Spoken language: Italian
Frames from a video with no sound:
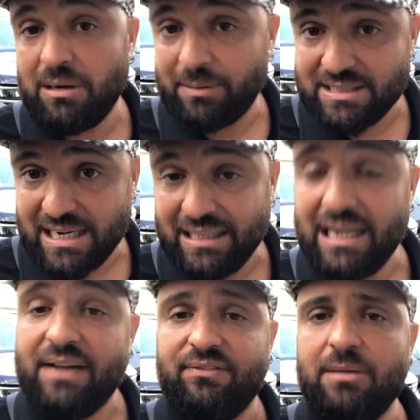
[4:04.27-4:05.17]
presente
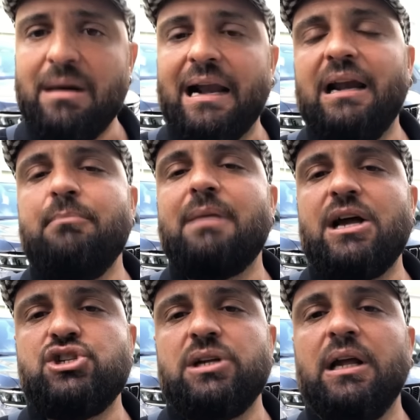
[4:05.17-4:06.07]
a filmare le
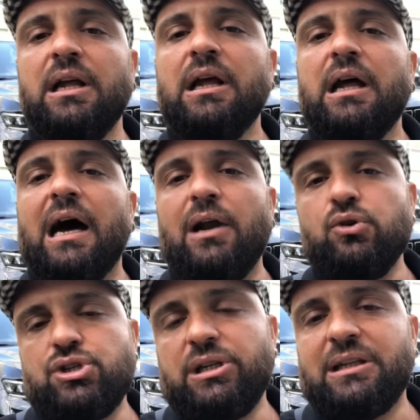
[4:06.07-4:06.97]
immagini
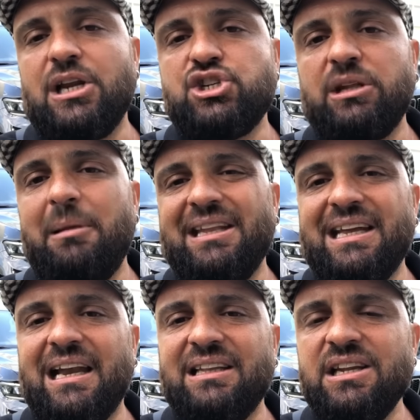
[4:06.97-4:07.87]
all'uscita del J
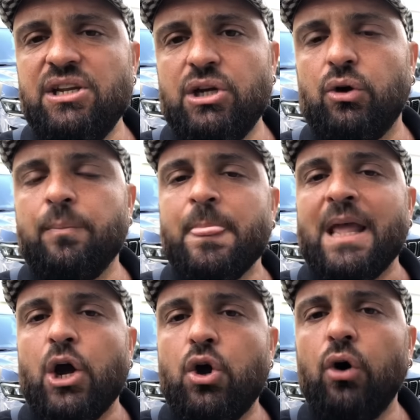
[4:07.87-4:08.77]
Medical di Nico
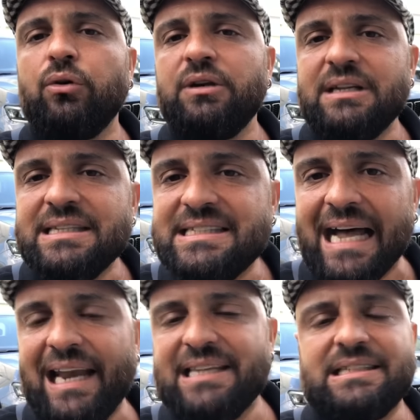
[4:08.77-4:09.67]
Gonzales.